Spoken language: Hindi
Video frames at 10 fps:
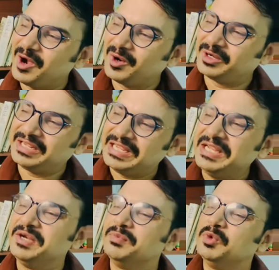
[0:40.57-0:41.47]
और
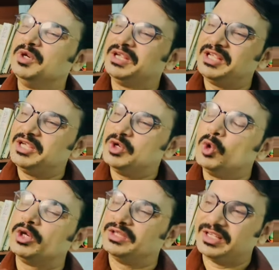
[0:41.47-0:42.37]
हीन मूल की
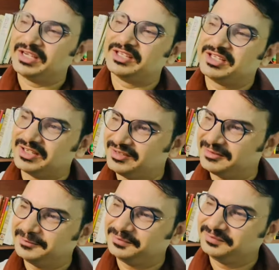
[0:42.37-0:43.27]
ओर देख जग
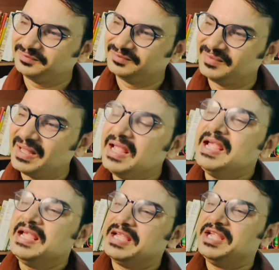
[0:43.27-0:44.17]

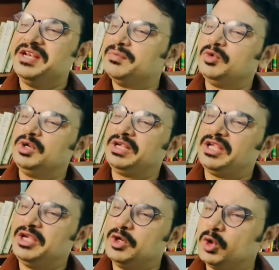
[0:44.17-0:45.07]
हीन मूल
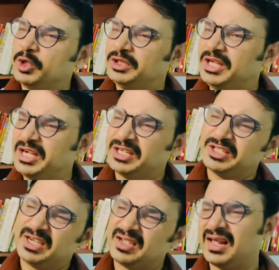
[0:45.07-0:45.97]
की ओर देख
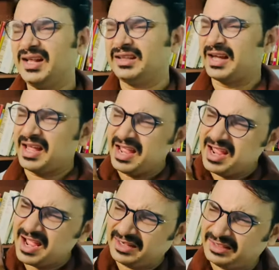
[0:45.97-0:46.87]
जग गलत कहे
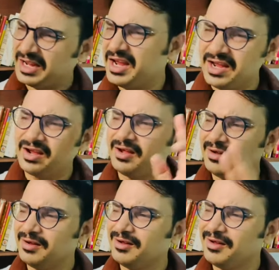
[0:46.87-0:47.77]
या ठीक
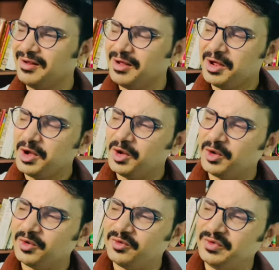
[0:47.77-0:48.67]

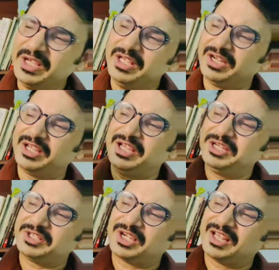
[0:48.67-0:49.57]
वीर
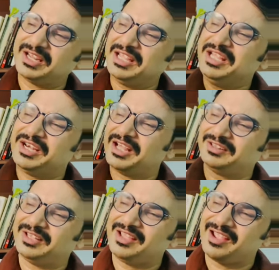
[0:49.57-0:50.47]
खींच कर ही
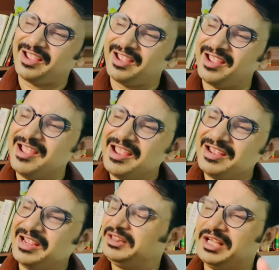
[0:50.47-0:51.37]
रहते हैं
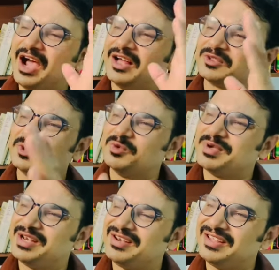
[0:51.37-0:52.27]
इतिहासों
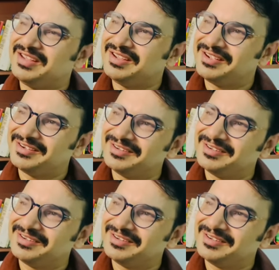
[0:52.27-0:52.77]
में लीक